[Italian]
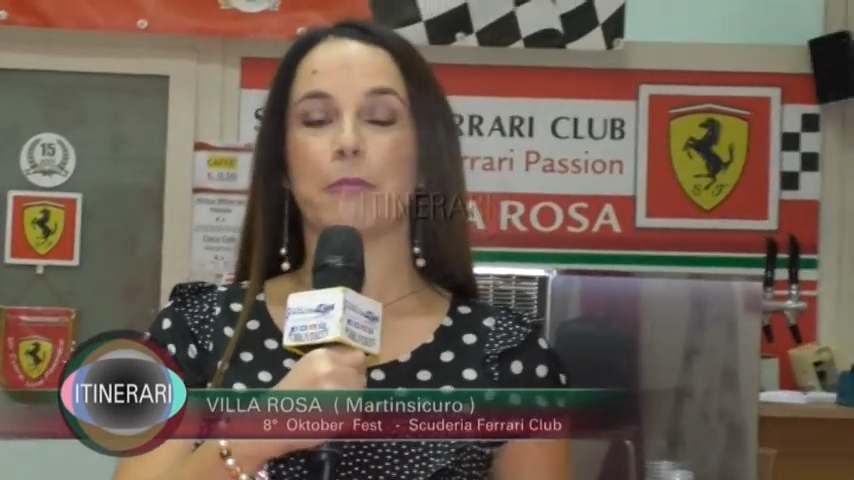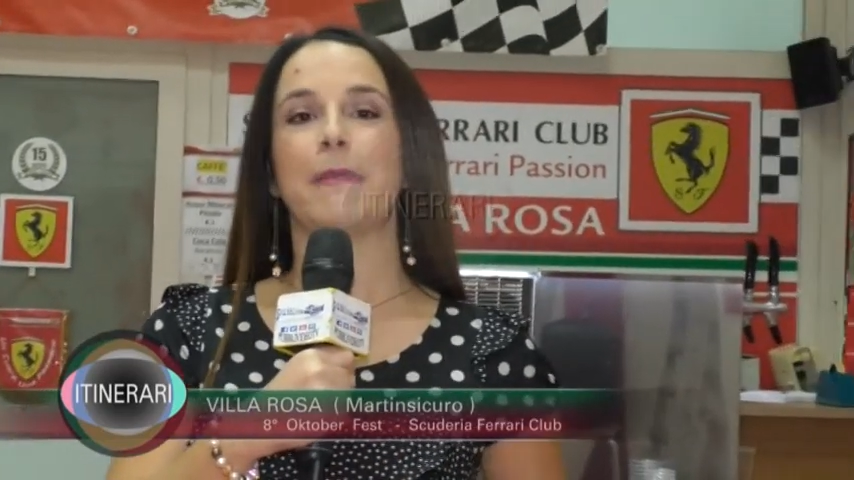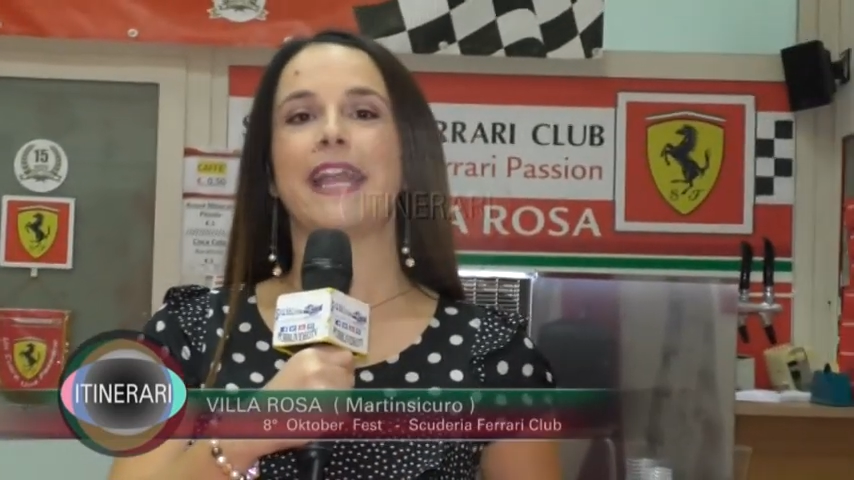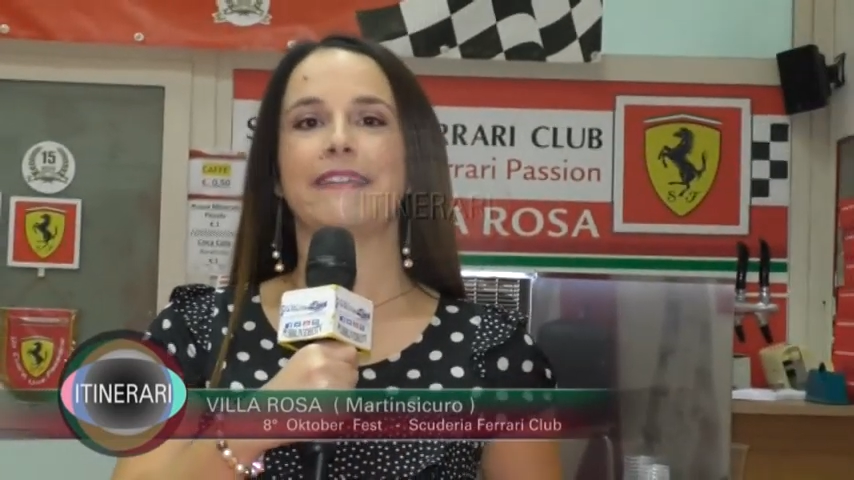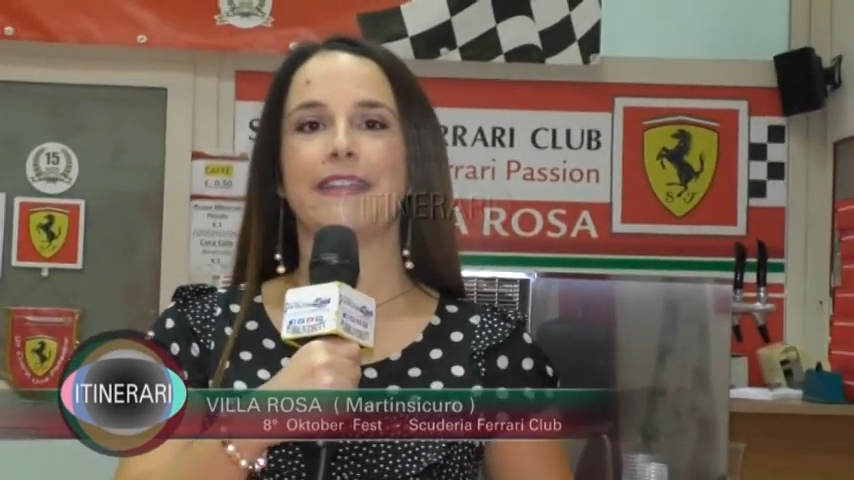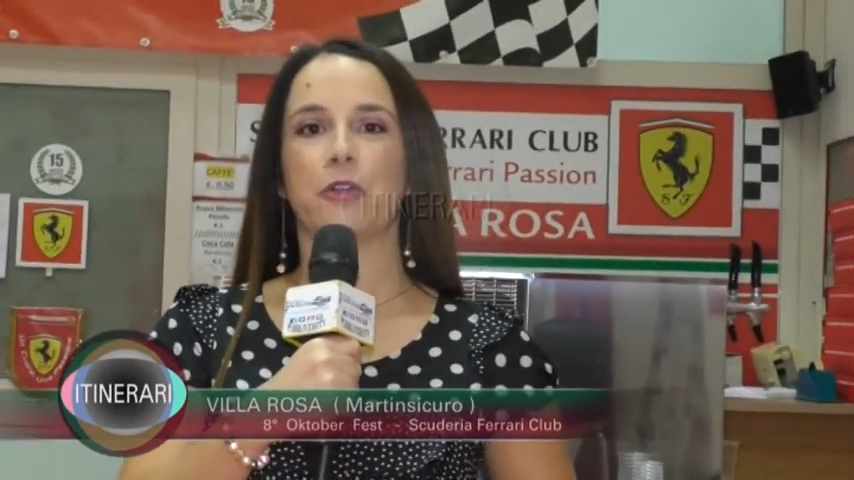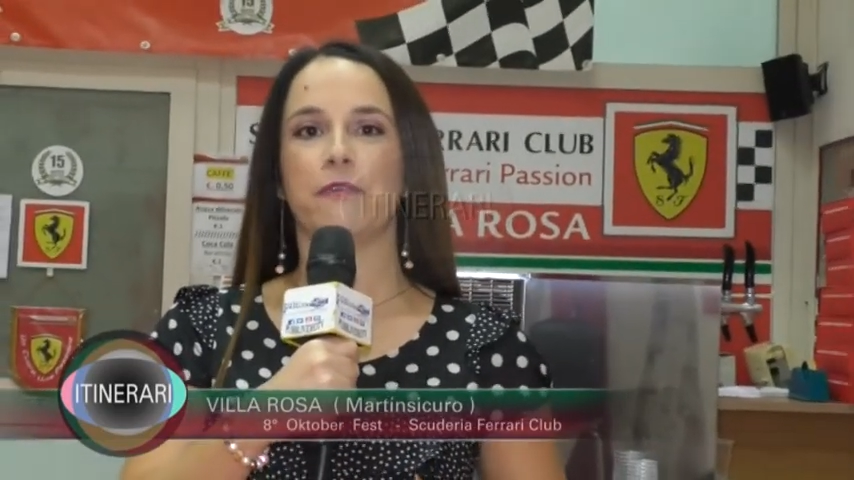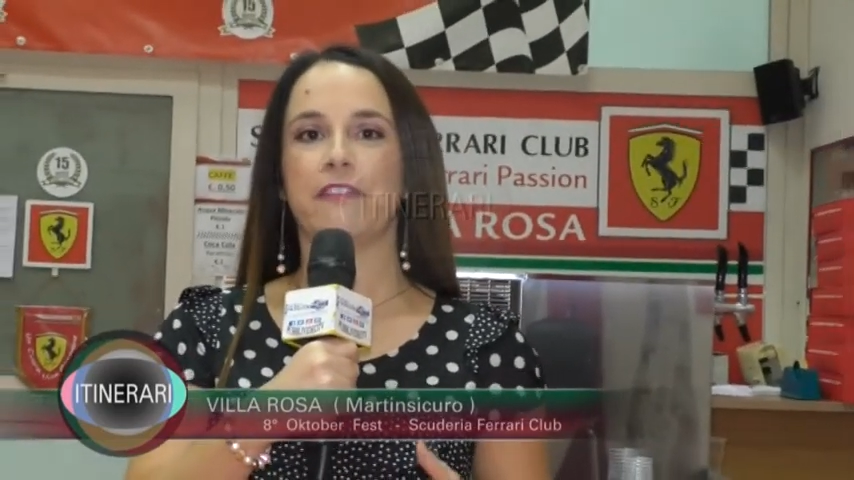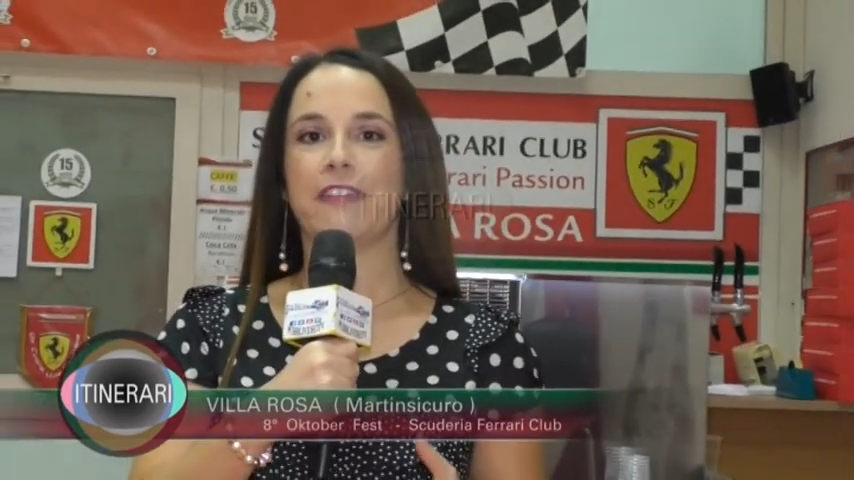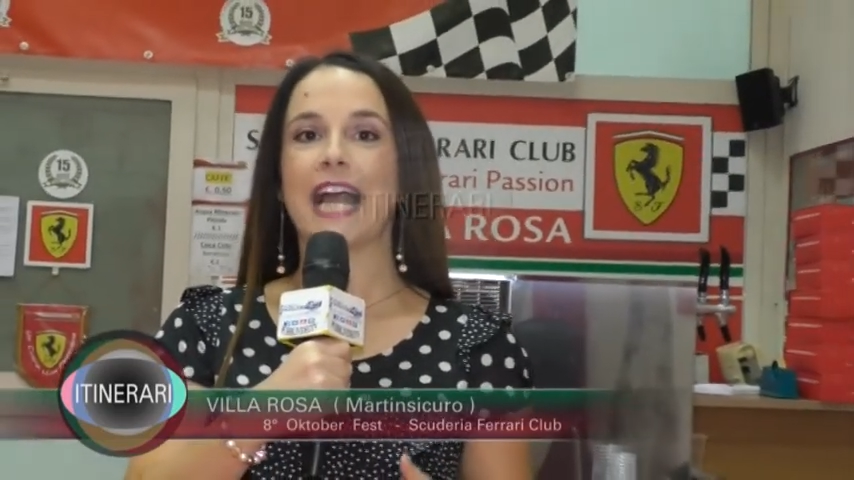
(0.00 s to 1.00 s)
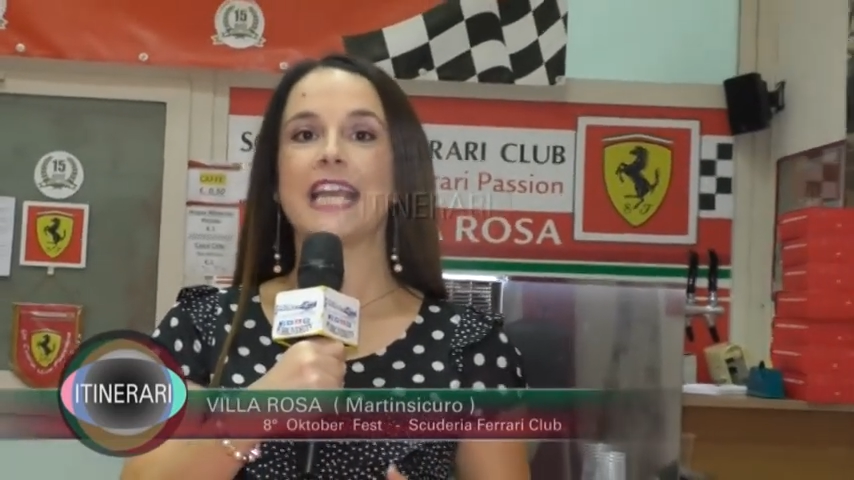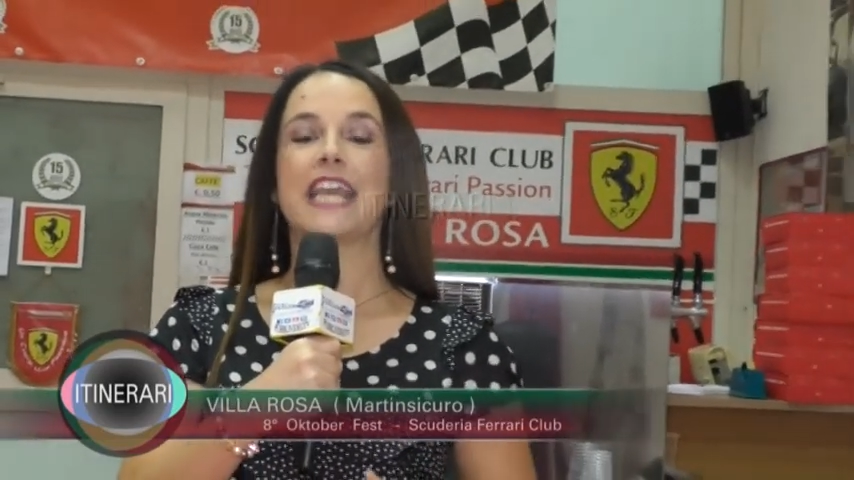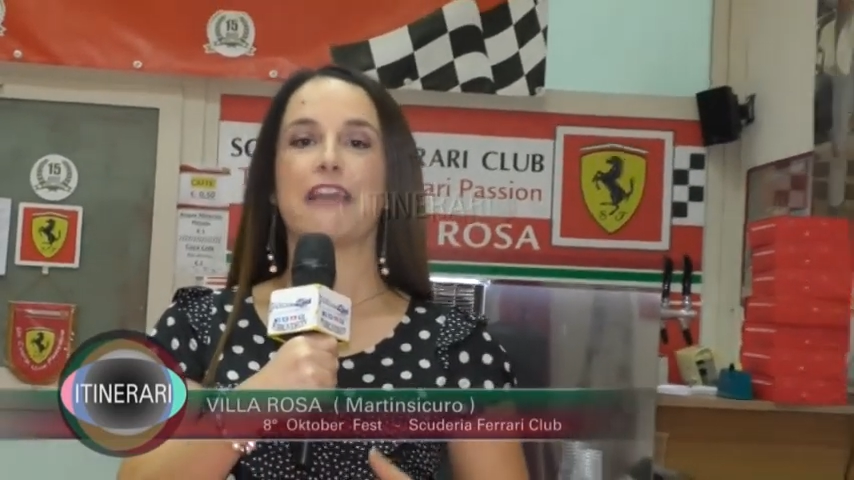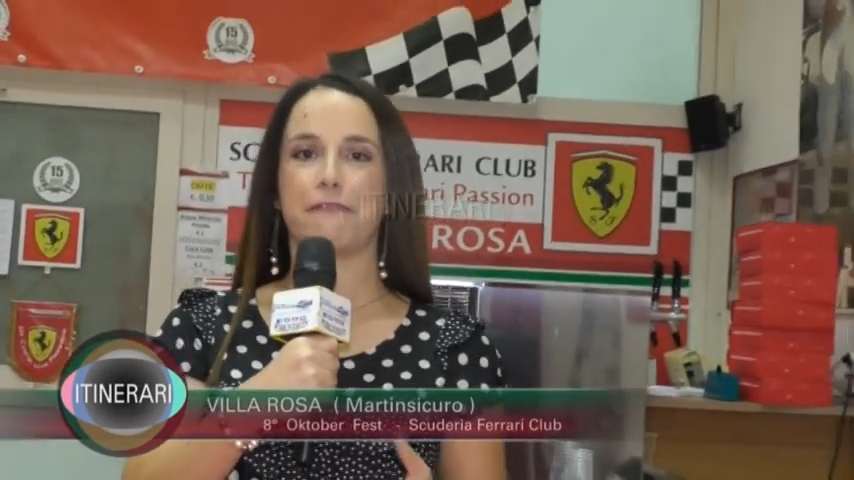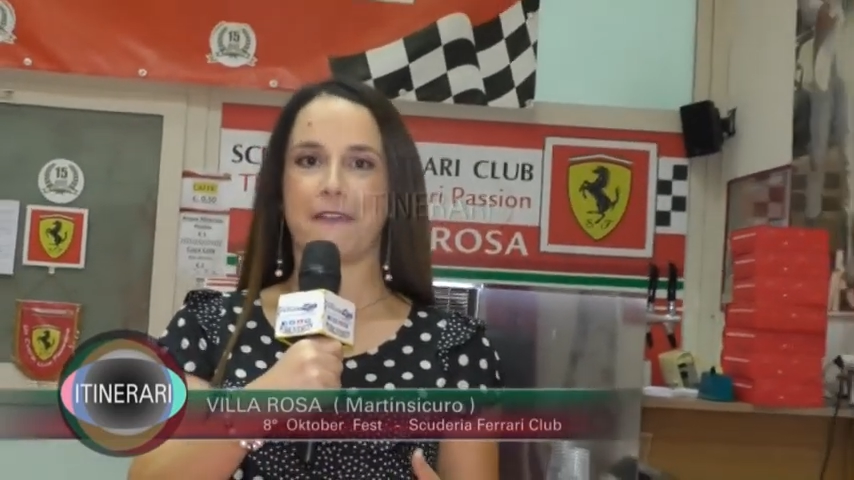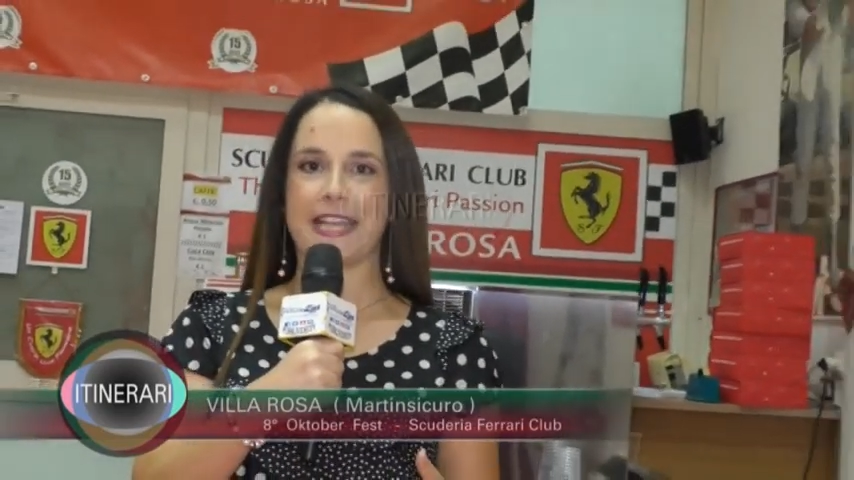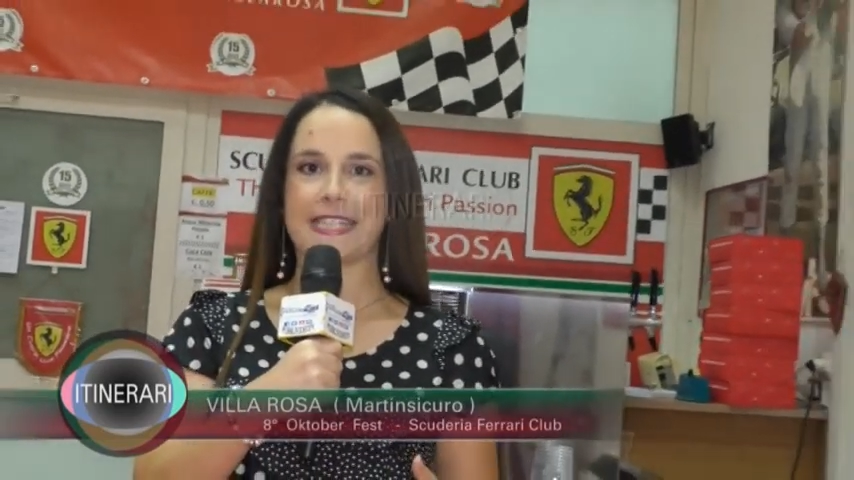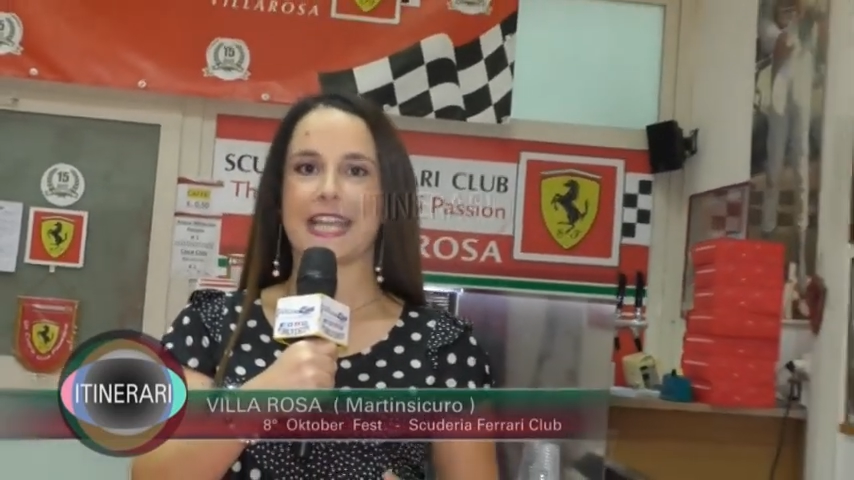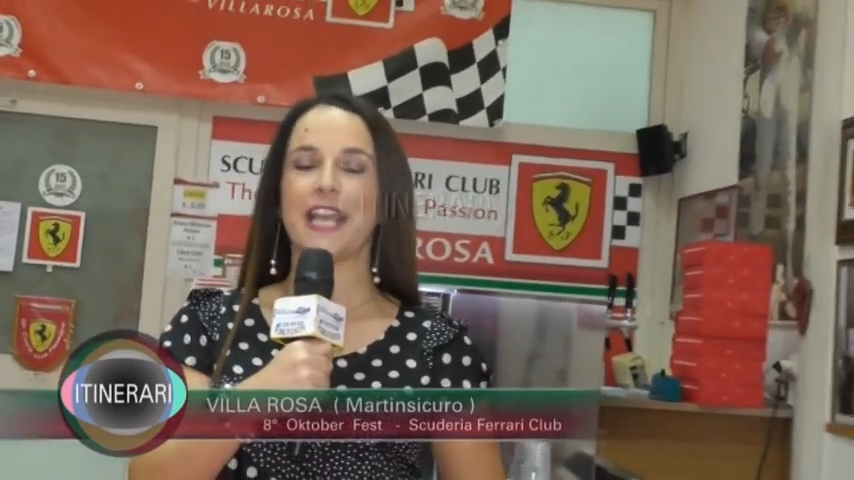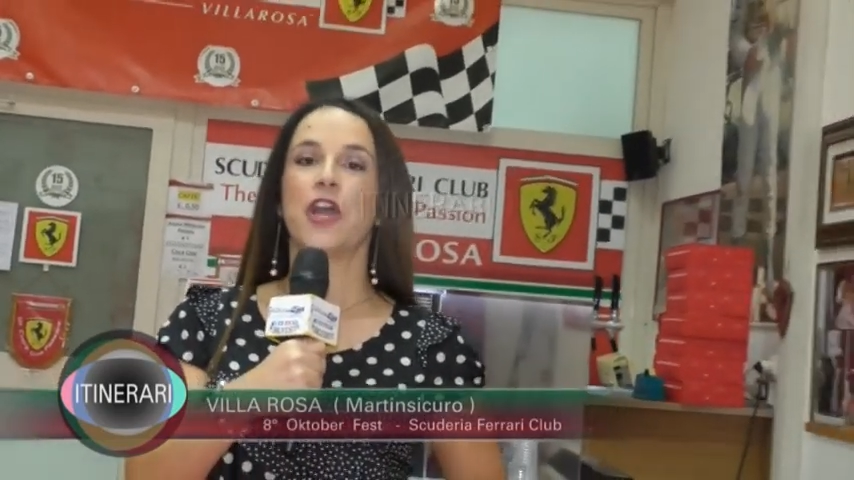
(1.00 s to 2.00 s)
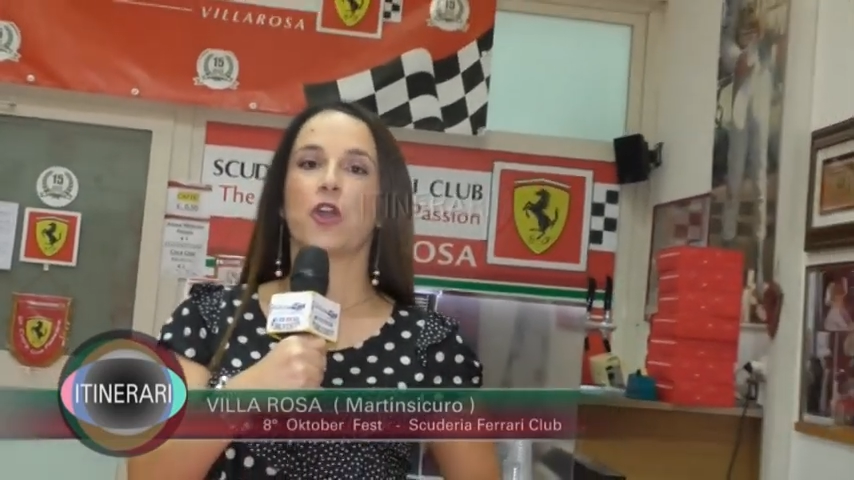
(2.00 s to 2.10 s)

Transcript: momenti conviviali e feste,